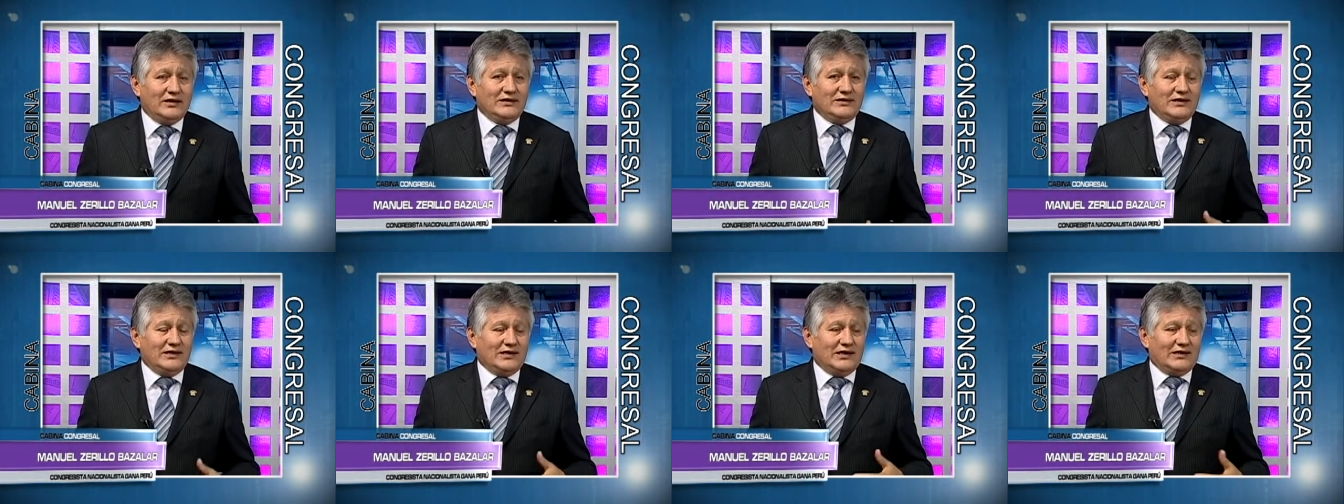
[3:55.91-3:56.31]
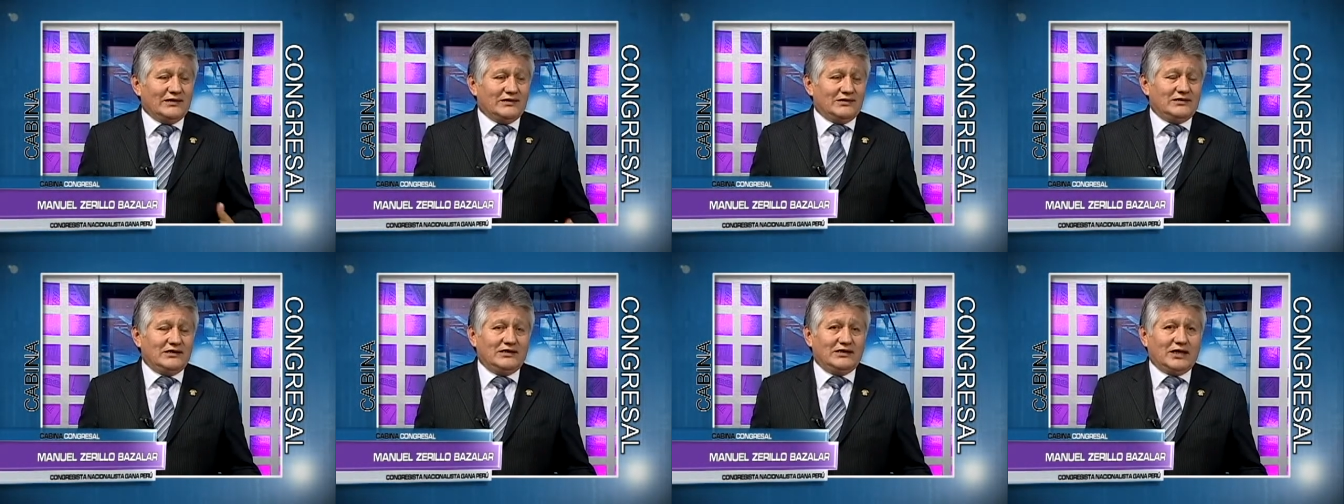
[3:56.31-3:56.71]
y en las
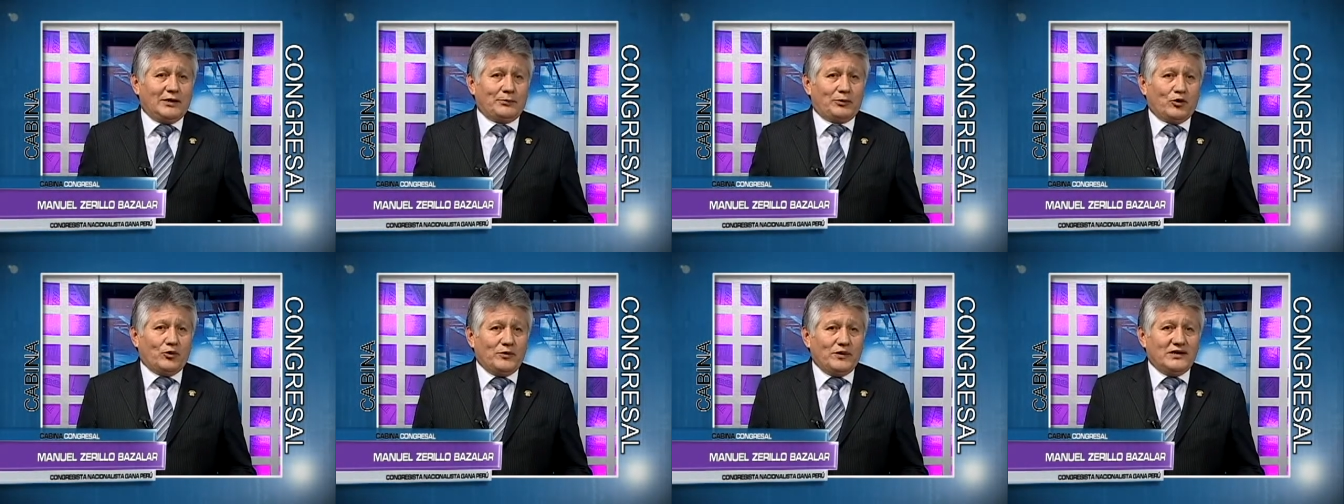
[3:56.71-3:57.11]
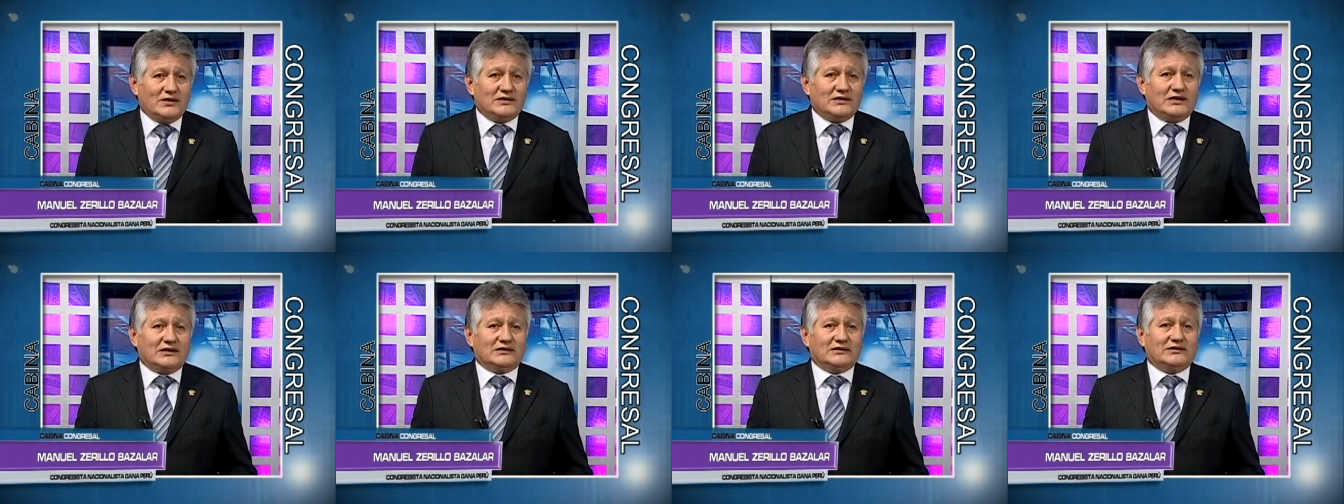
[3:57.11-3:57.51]
distintas
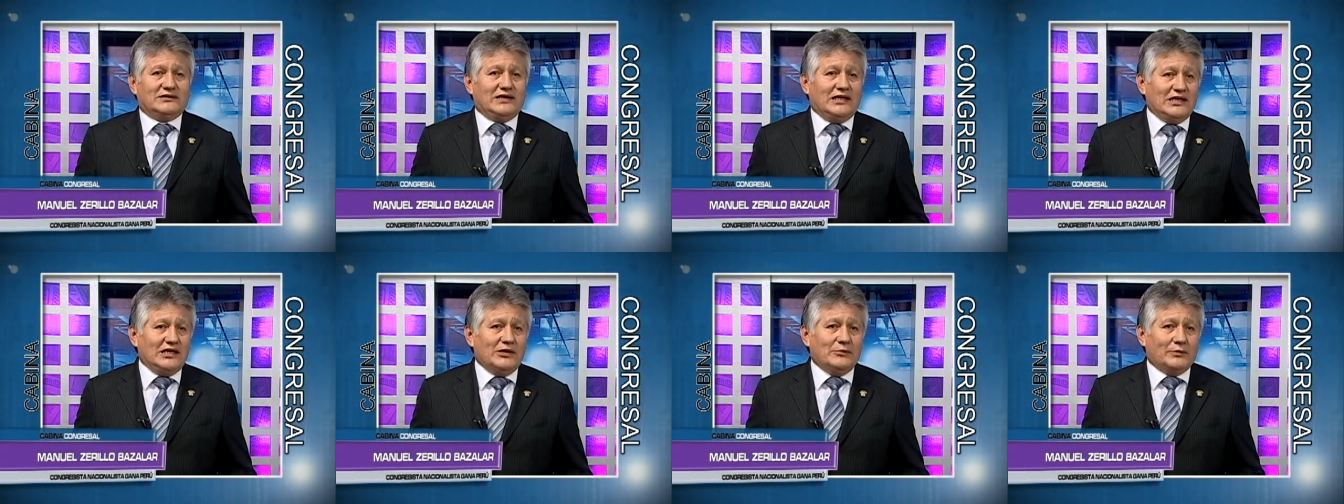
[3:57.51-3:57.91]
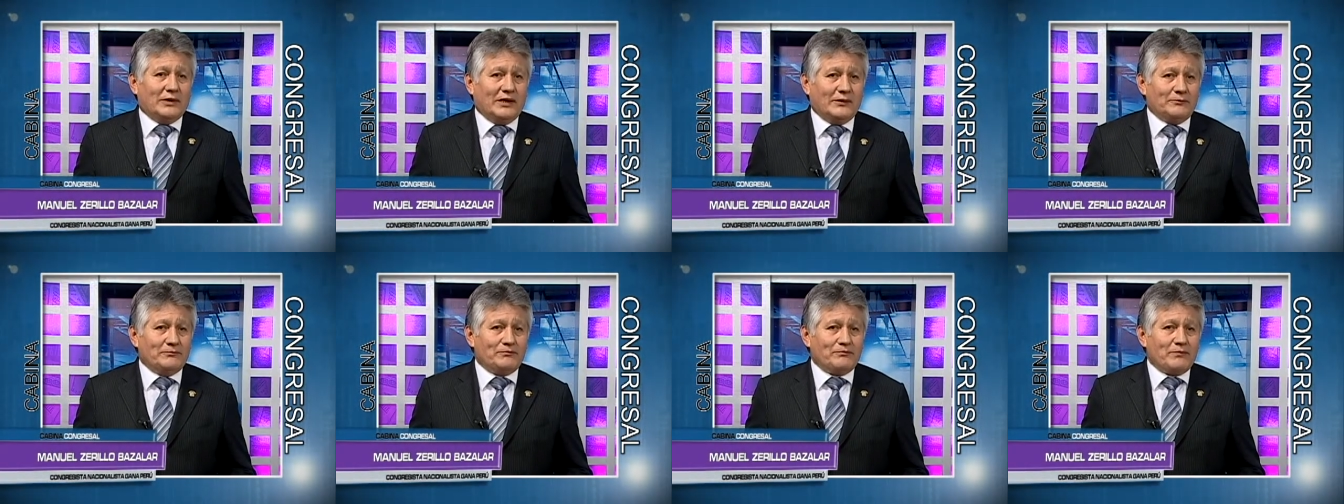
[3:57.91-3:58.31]
provincias de
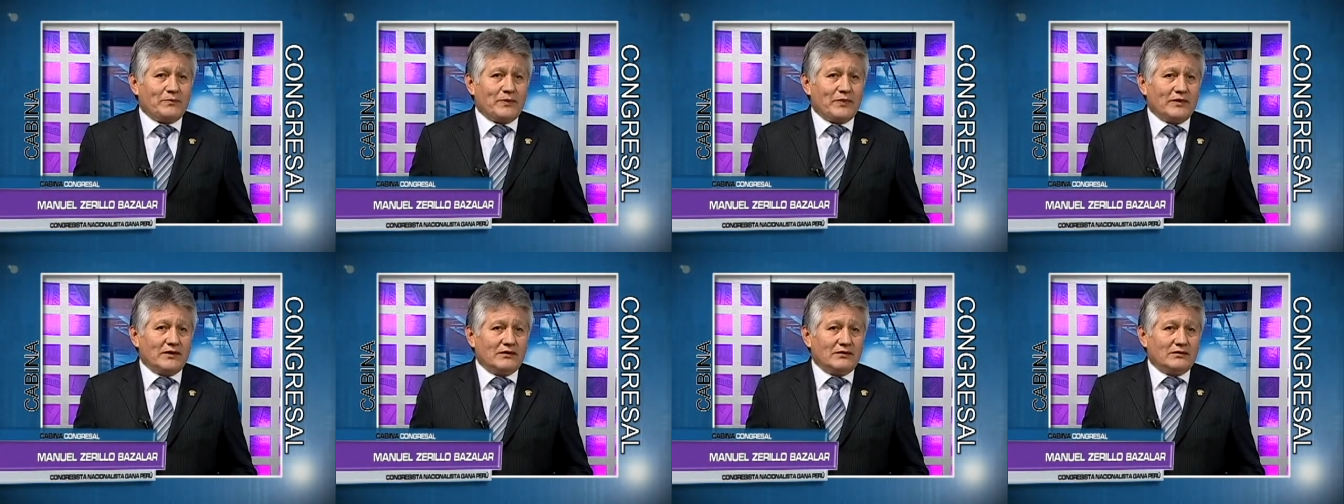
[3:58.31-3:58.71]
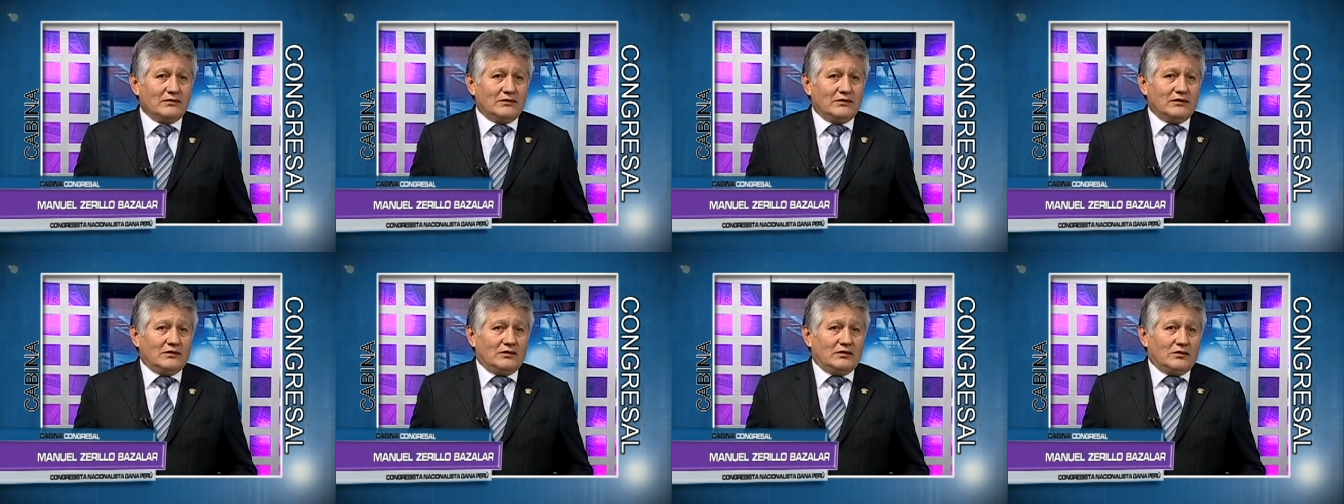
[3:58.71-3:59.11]
Lima.
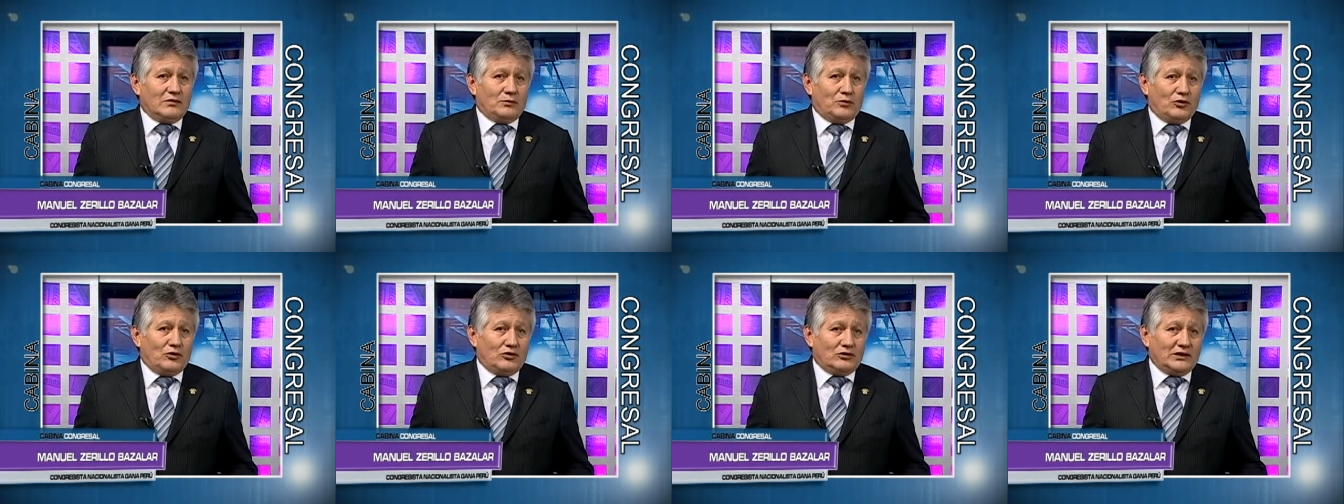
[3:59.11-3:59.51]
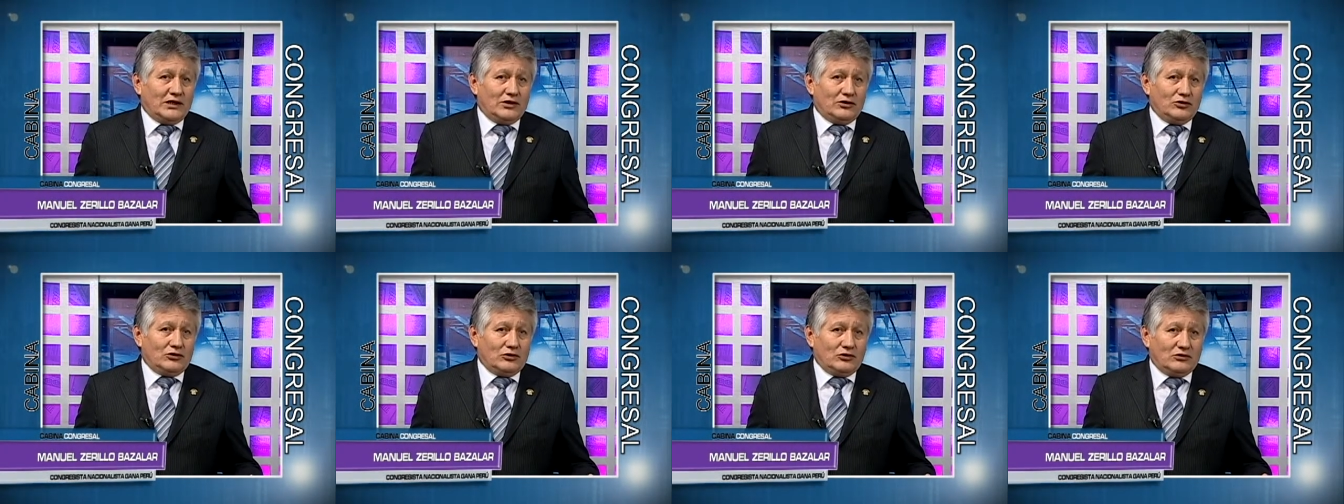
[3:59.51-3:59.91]
Por lo
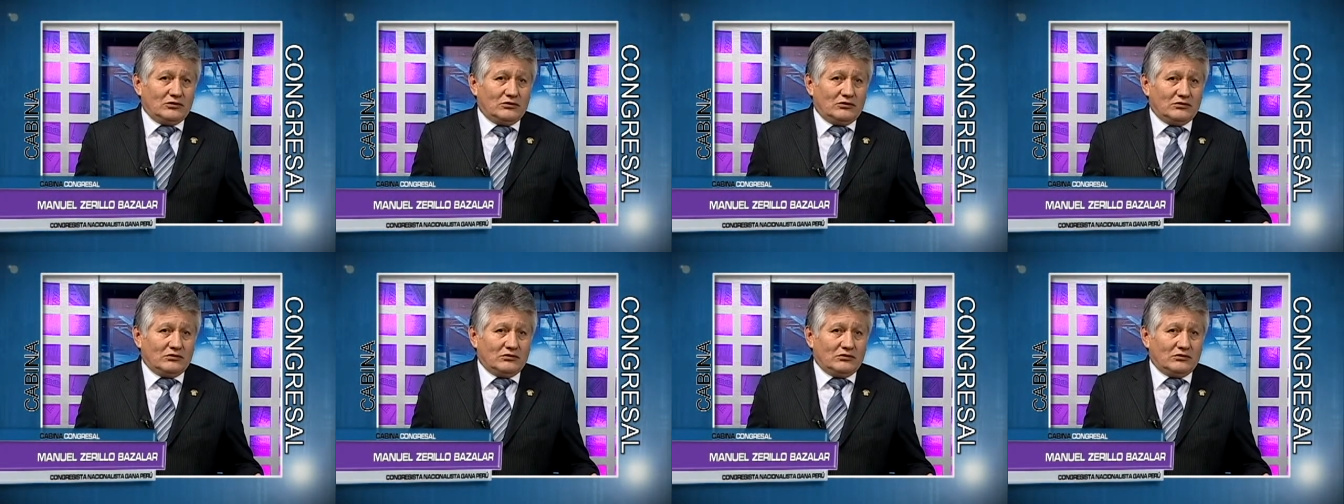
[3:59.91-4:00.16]
tanto,